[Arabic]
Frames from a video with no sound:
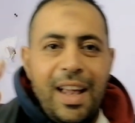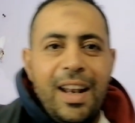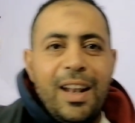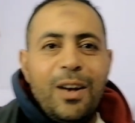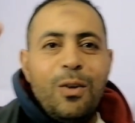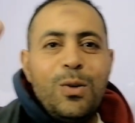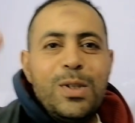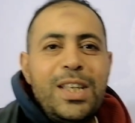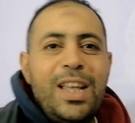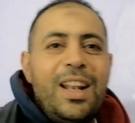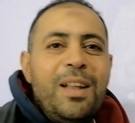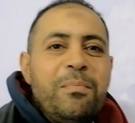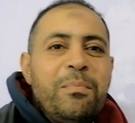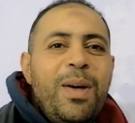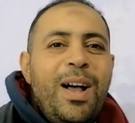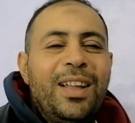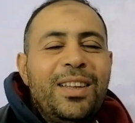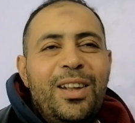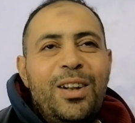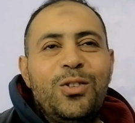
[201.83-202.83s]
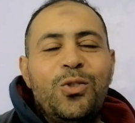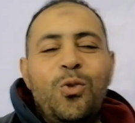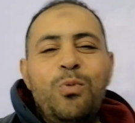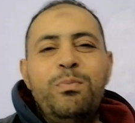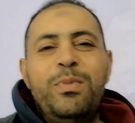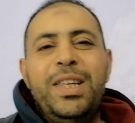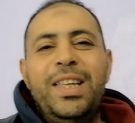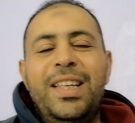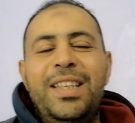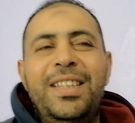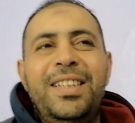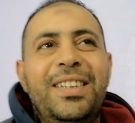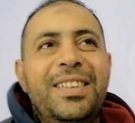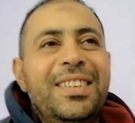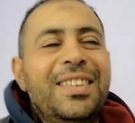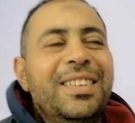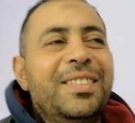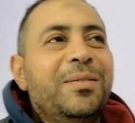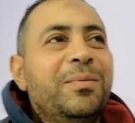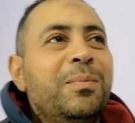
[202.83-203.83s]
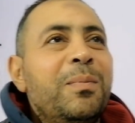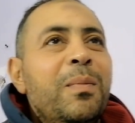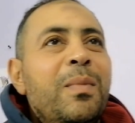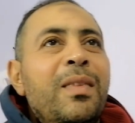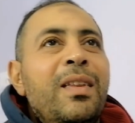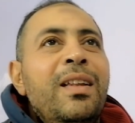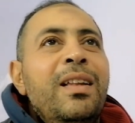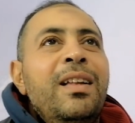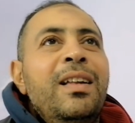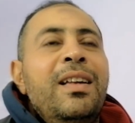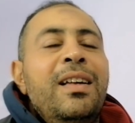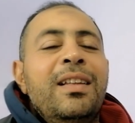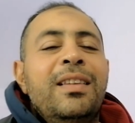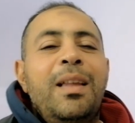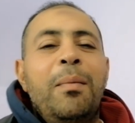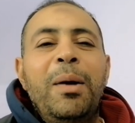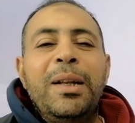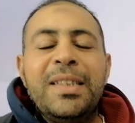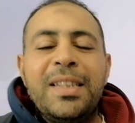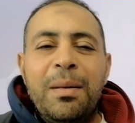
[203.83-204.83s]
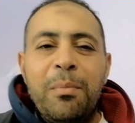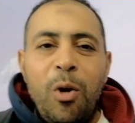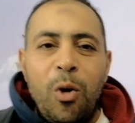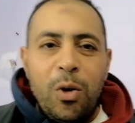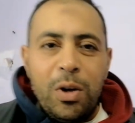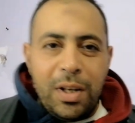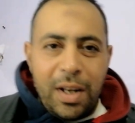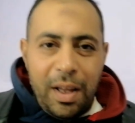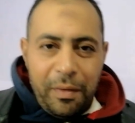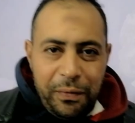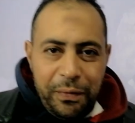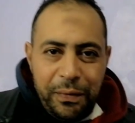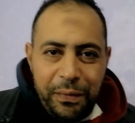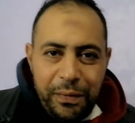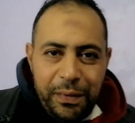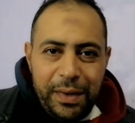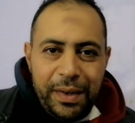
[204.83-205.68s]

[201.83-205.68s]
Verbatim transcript: اهلا وسهلا بحضراتكم من جديد طبعا زي ما قلنا